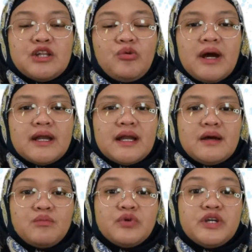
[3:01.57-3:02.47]
itu
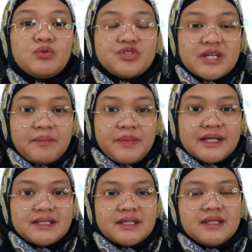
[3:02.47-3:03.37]
adalah bunyi
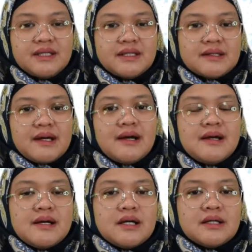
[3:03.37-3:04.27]
ucapan. Jadi kita
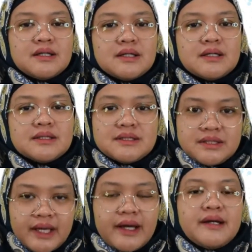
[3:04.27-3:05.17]
uh,
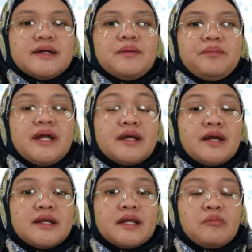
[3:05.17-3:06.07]
cek merek
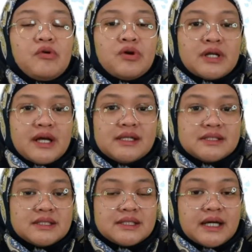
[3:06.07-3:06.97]
yang kita mohonkan
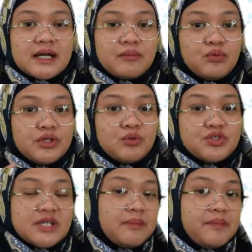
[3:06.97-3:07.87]
secara bunyi
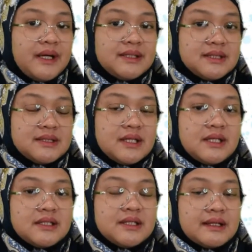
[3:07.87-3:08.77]
ucapan
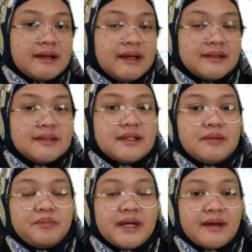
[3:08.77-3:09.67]
dengan
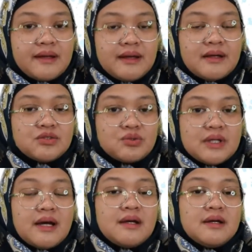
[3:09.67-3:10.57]
merek yang
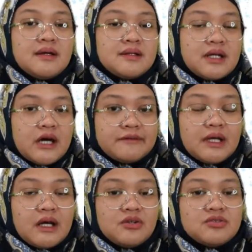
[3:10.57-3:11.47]
sudah
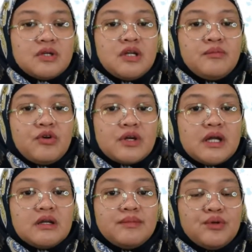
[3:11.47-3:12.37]
terdaftar atau sudah
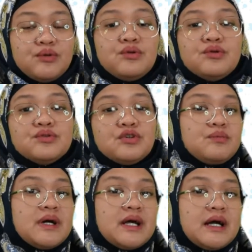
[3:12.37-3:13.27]
dimohonkan lebih dulu untuk
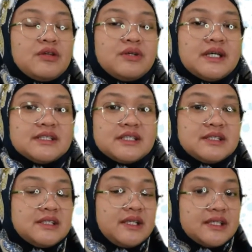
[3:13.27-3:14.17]
barang atau jasa
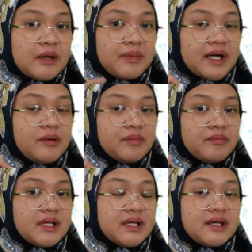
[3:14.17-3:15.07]
sejenis apakah
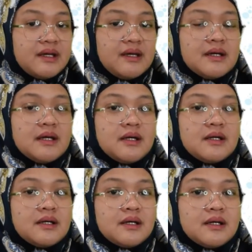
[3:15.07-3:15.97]
memiliki
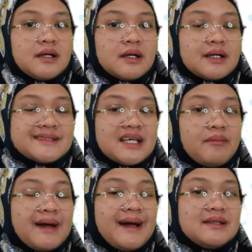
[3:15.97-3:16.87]
uh,
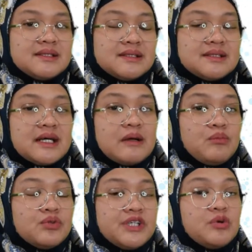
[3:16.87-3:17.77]
kesamaan secara
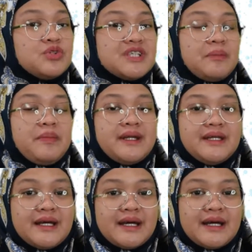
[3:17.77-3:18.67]
bunyi
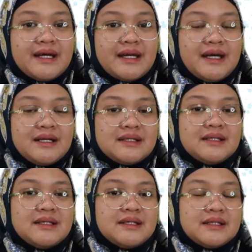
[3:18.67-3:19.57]
ucapannya ya.
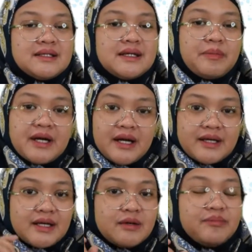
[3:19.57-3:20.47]
Apakah
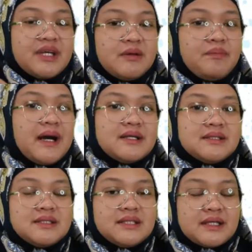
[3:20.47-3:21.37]
ada
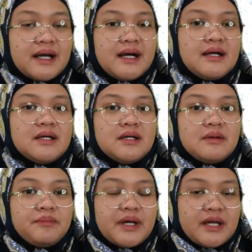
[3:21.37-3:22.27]
kemiripan jika
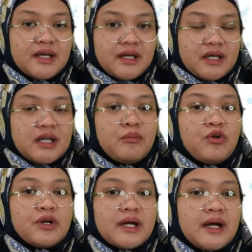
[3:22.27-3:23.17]
merek yang kita
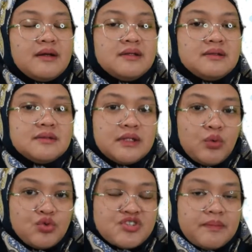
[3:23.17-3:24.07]
mohonkan
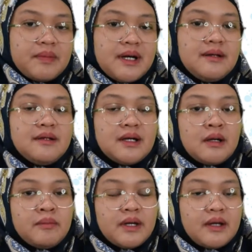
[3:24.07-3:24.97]
diucapkan
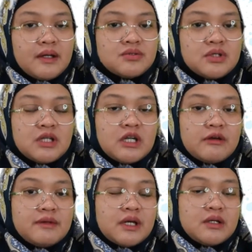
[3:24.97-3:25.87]
dengan merek yang sudah
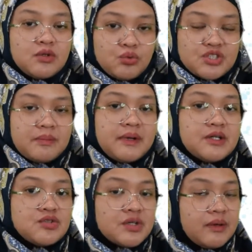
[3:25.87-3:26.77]
terdaftar
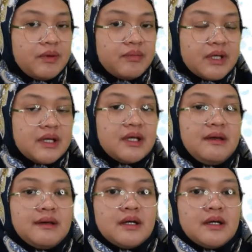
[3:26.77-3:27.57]
diucapkan juga memiliki